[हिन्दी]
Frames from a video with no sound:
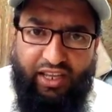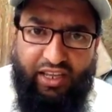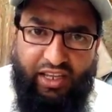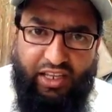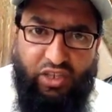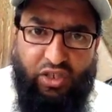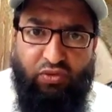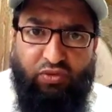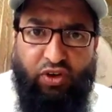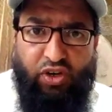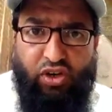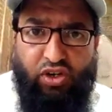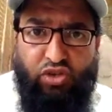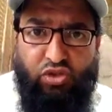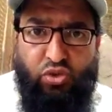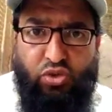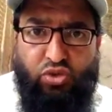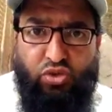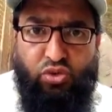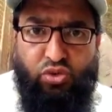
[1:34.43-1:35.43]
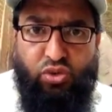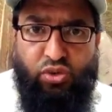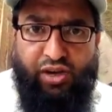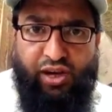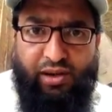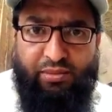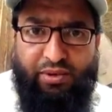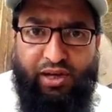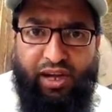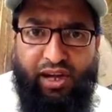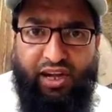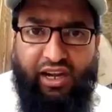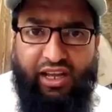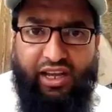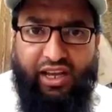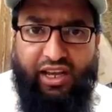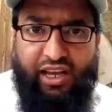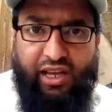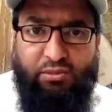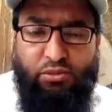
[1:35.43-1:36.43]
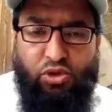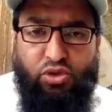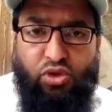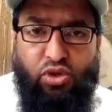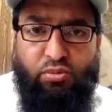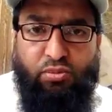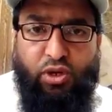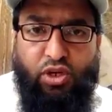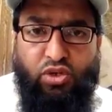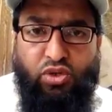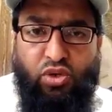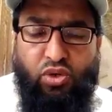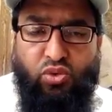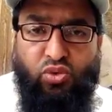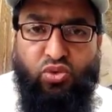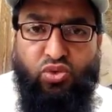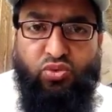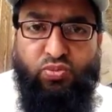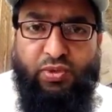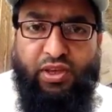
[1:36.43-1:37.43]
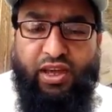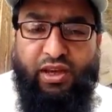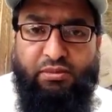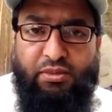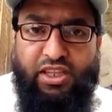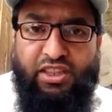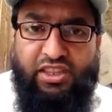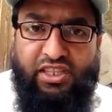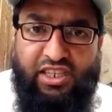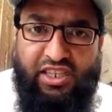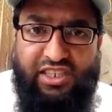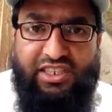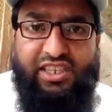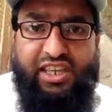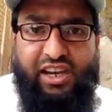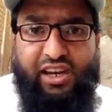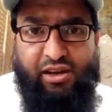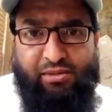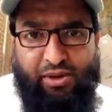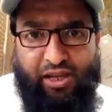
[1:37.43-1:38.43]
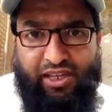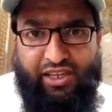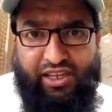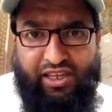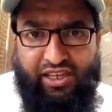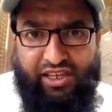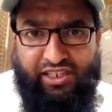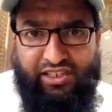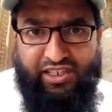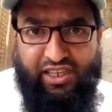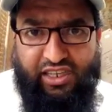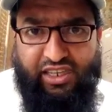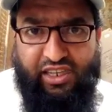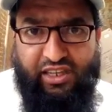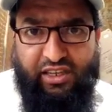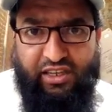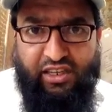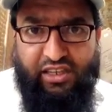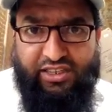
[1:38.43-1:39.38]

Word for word: इस वक्त ये जो काम करने का है मोहतरम भाइयों उसमें हमें दीन से रहनमाई करनी चाहिए